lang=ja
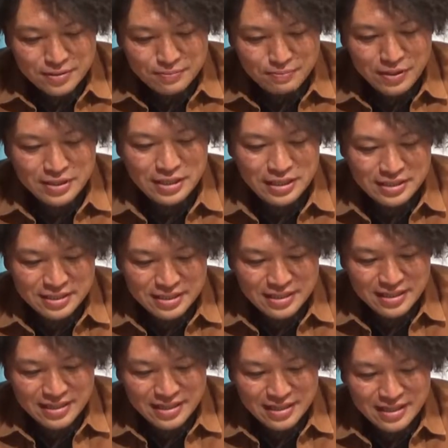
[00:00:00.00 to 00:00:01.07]
メッセージ
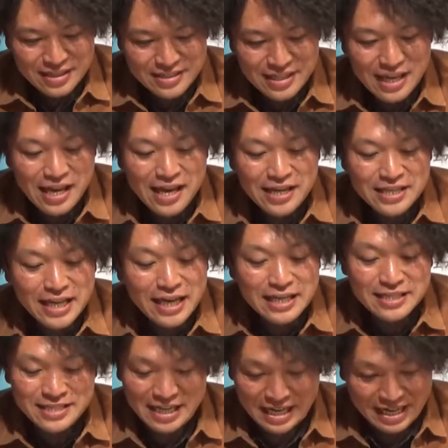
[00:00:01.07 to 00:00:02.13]
生
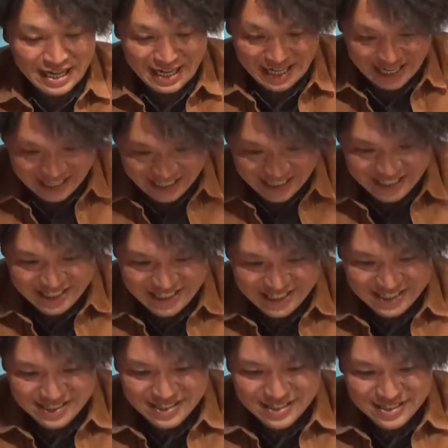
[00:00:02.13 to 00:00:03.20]
産者から「
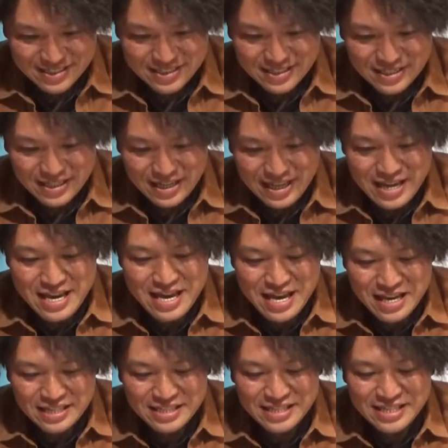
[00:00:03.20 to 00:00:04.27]
永
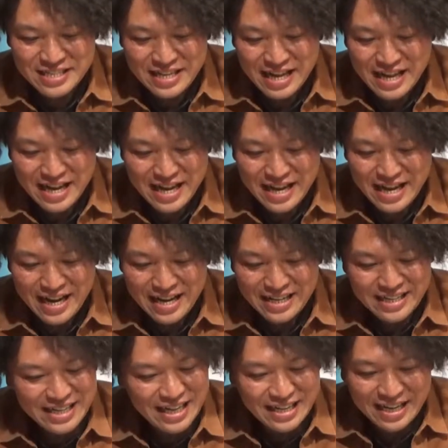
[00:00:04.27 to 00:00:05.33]
平寺来たあ
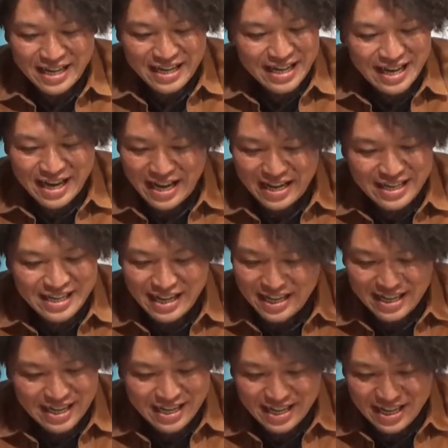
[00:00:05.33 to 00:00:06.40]
りがたやあり
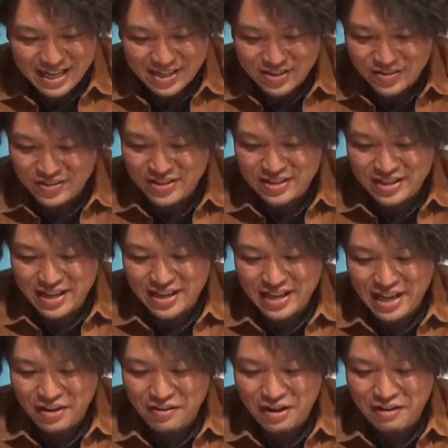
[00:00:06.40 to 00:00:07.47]
がたや」と言って
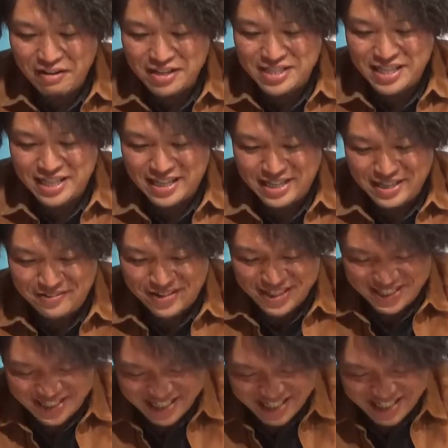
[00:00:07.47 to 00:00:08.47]
手を合わせられまし